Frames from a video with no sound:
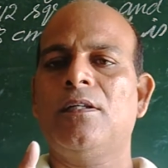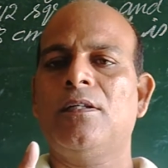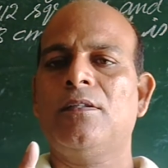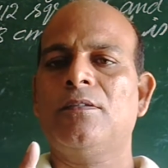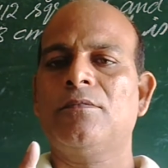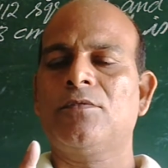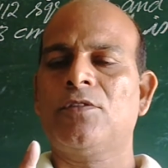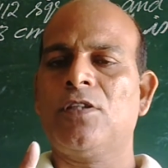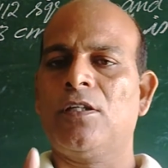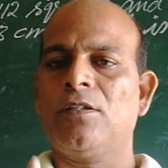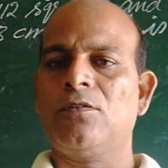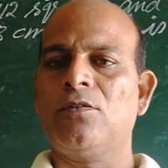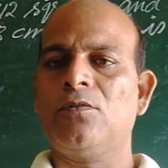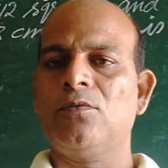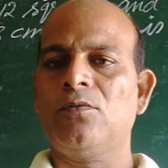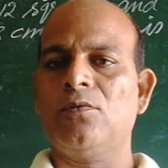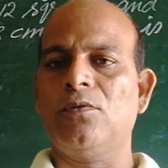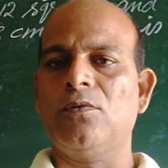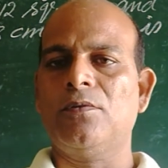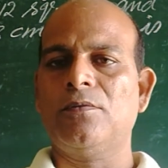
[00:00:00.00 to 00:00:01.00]
छात्रों
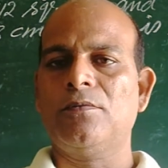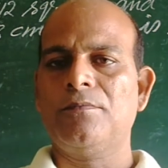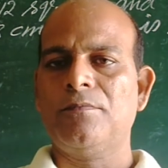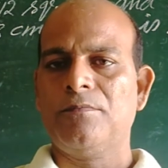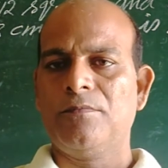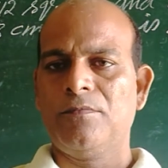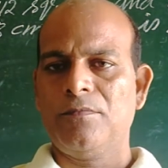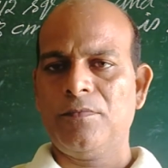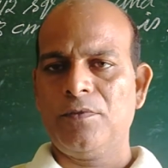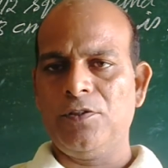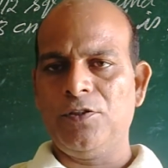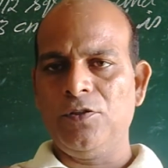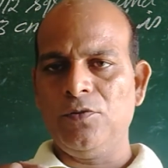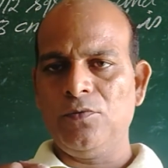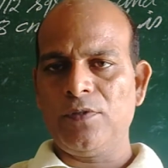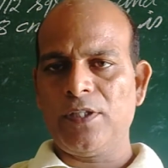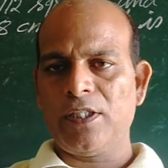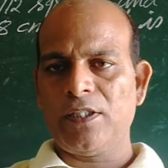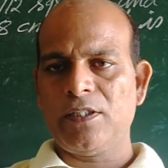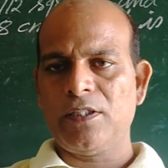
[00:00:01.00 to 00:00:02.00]
को
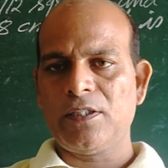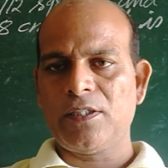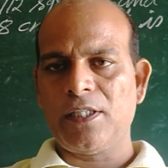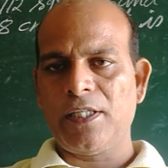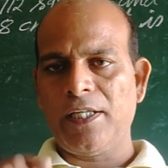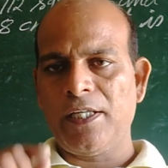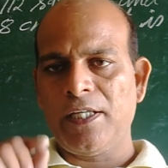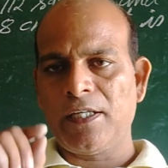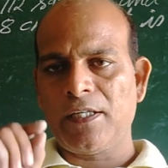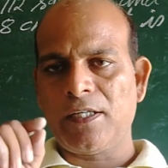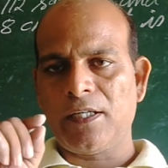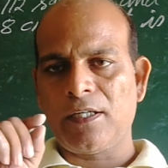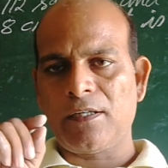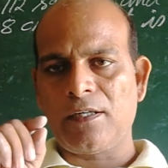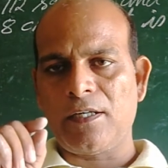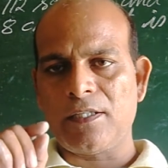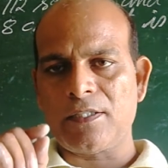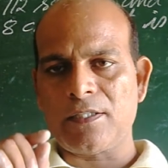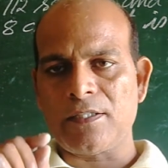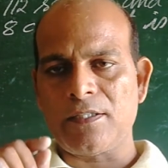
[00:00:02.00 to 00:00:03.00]
यूकेजी से लेकर
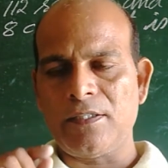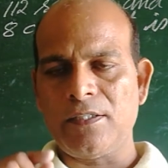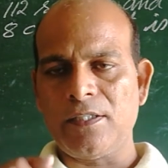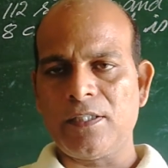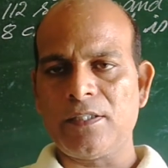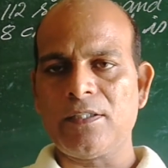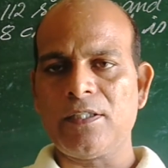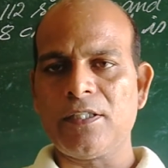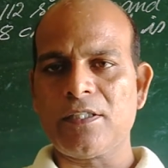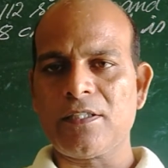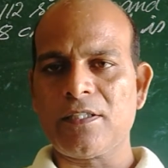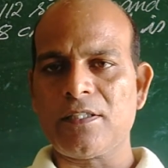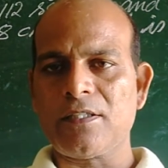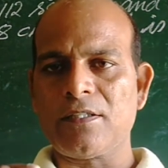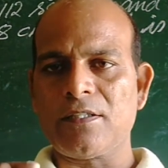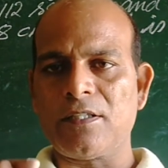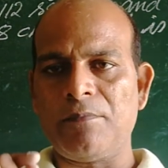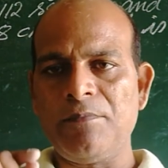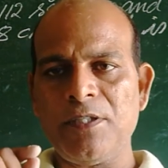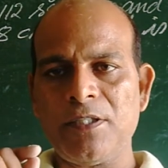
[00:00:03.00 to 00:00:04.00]
क्लास ईयर तक
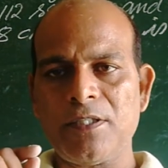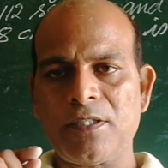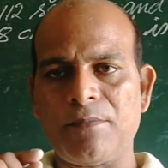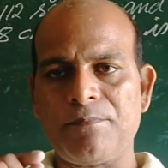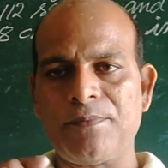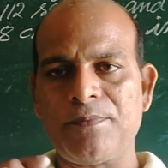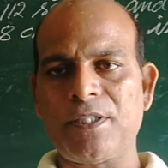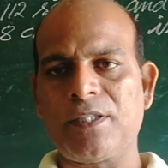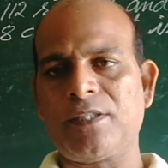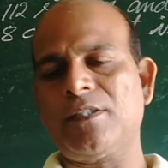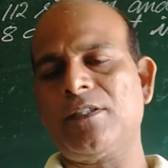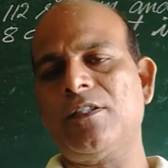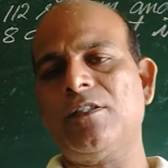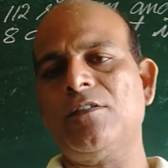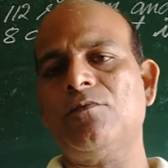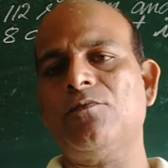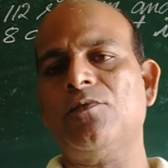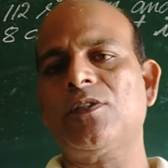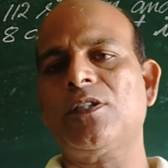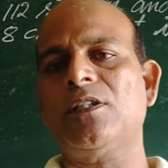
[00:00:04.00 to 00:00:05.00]
सभी सब्जेक्ट की
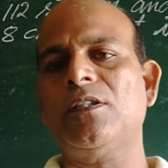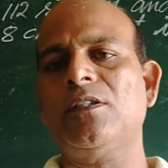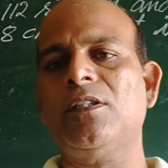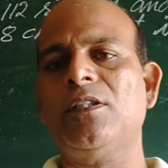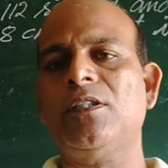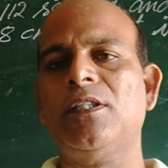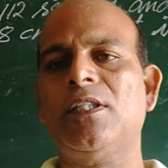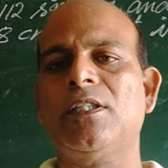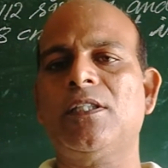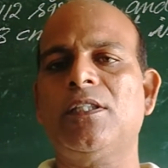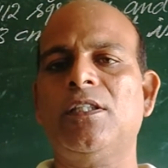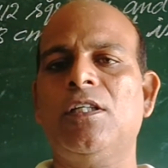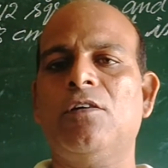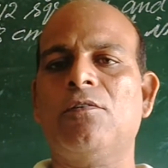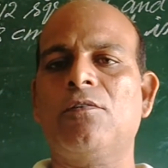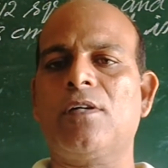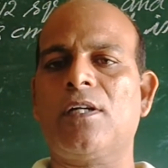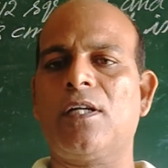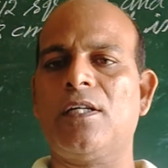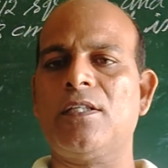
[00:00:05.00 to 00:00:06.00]
कोचिंग दी जाती है
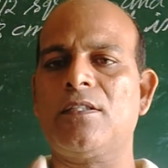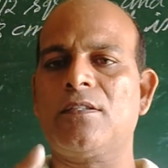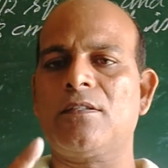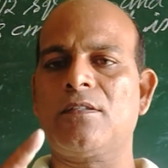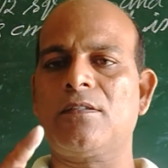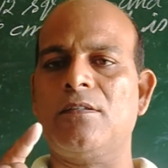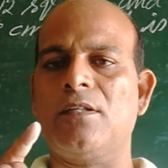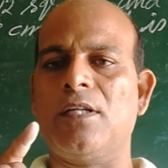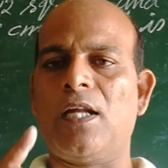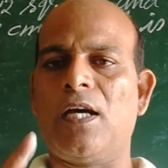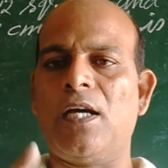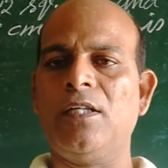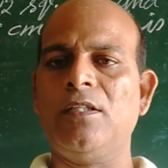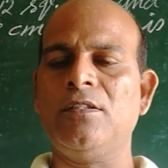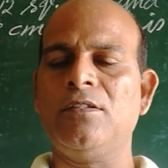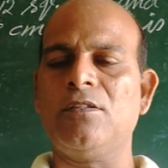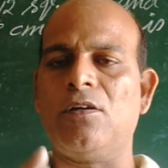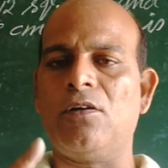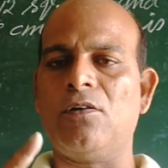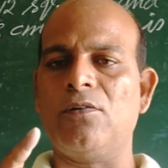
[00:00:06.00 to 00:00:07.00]
और क्लास
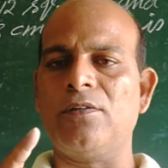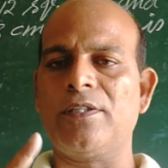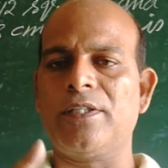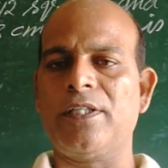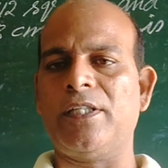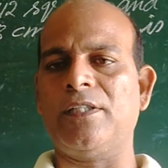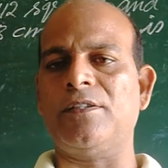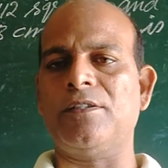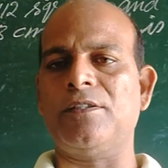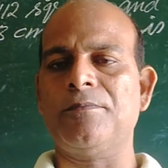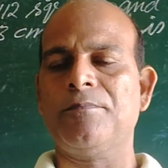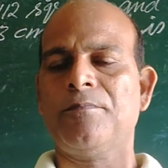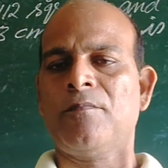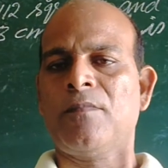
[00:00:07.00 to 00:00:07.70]
नाइन्थ और टेंथ